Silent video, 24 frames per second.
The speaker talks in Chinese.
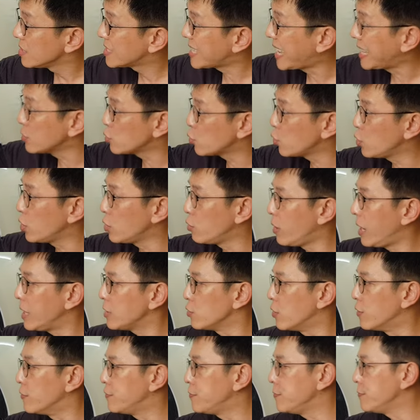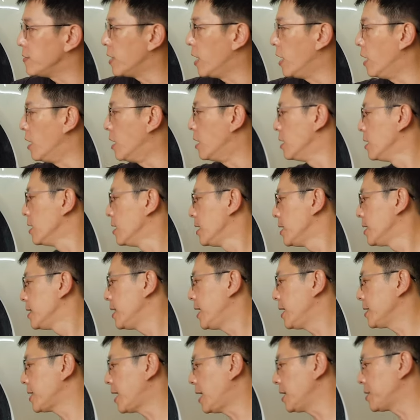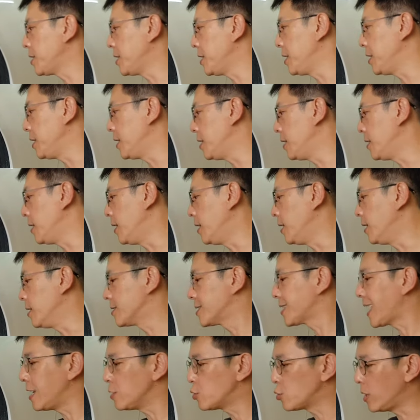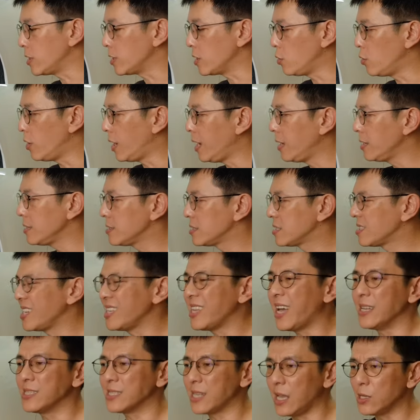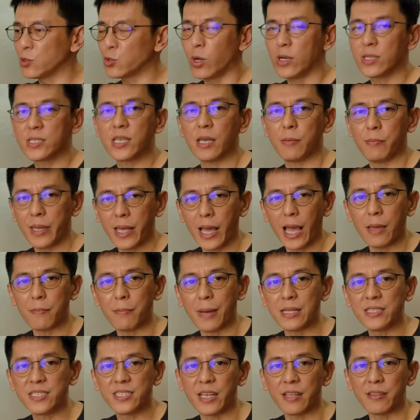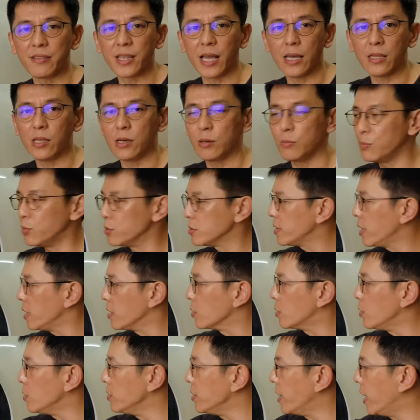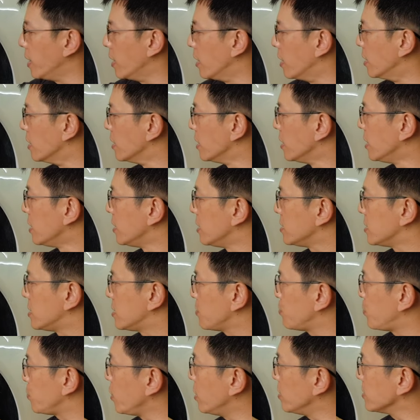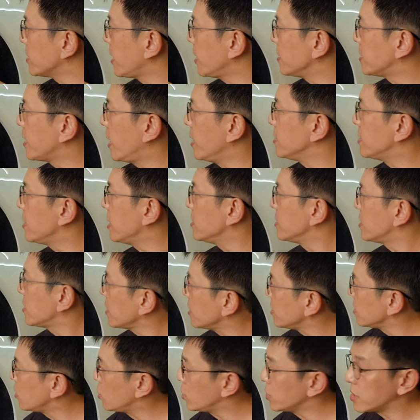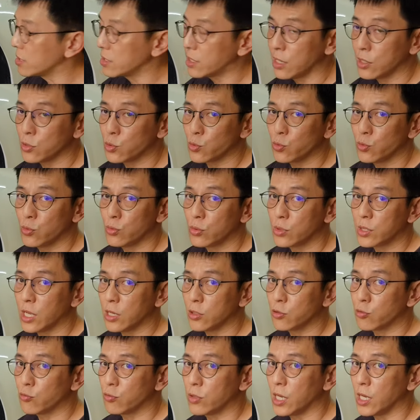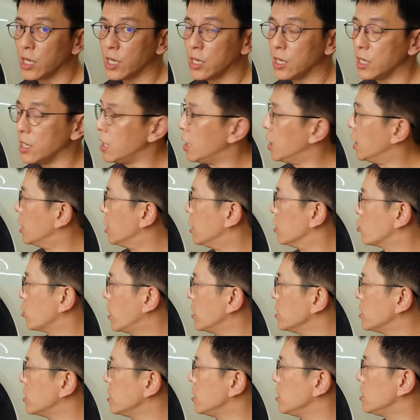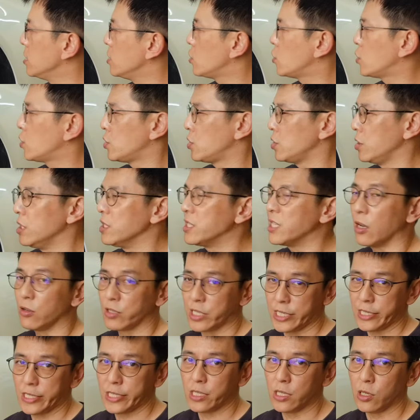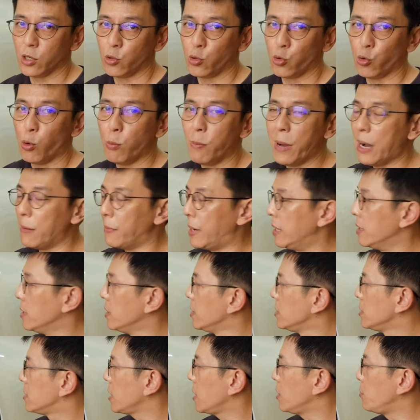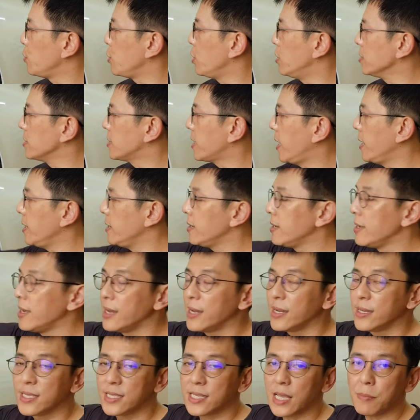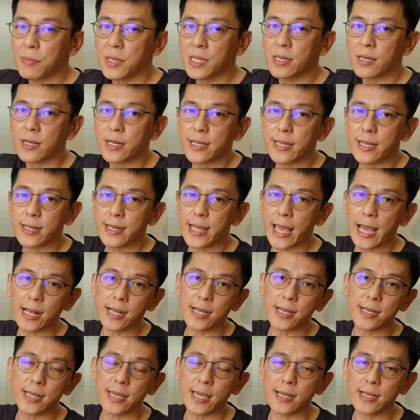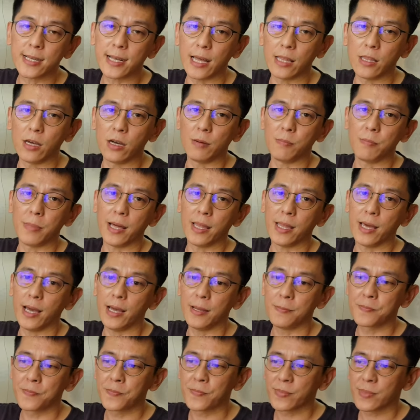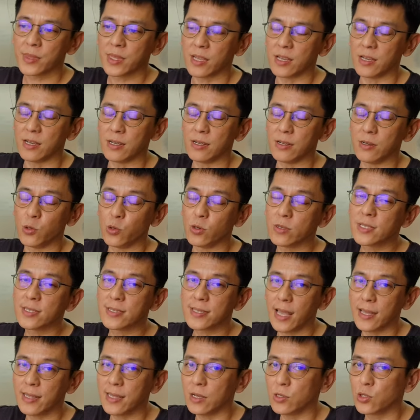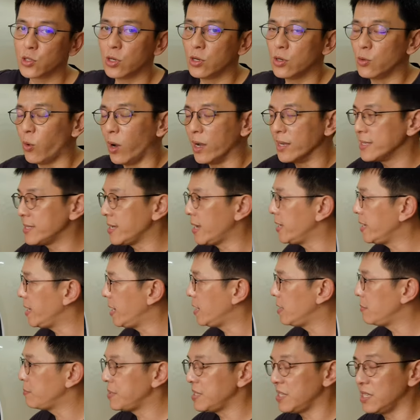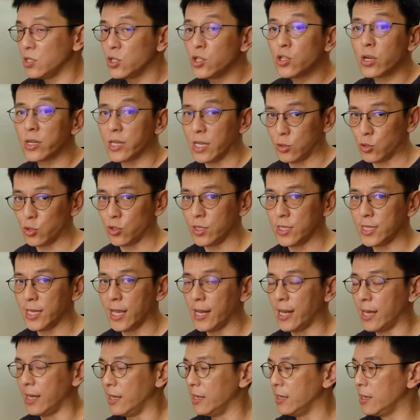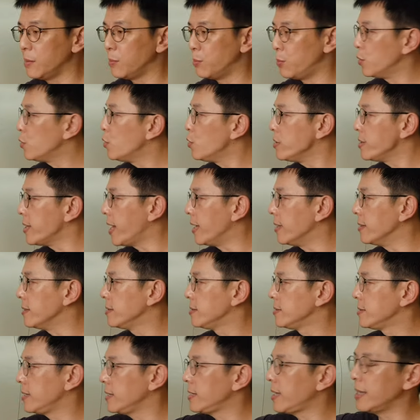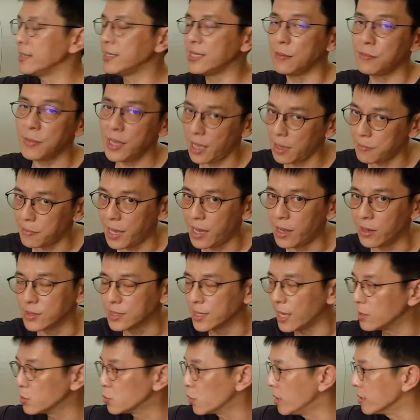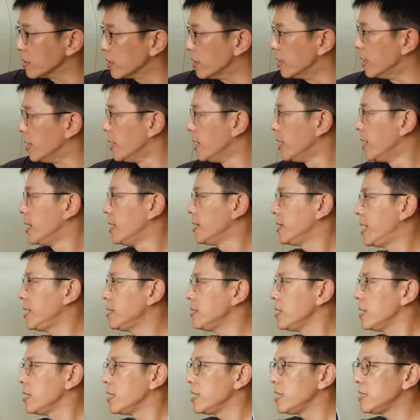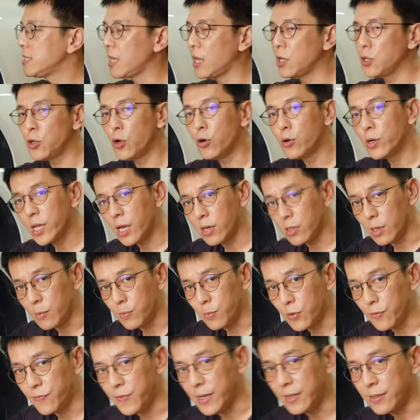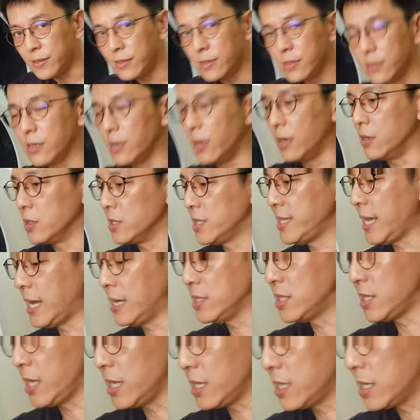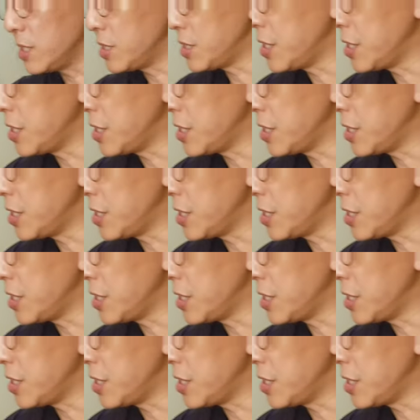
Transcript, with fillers: 上座的话有负了哈，那它的呃拆装的话，这台拆装前面还蛮简单的，不是很困难哈，这不用再拆。这这个有一个特殊特殊的呃，算是十二角星形的螺帽嘛，这个不用拆。下面的两两颗连杆哈，把它呃螺丝拆掉之后往下压变形就可以取下来，不困难。这台前面还蛮好拆装的。那一些用料的部分，好像这个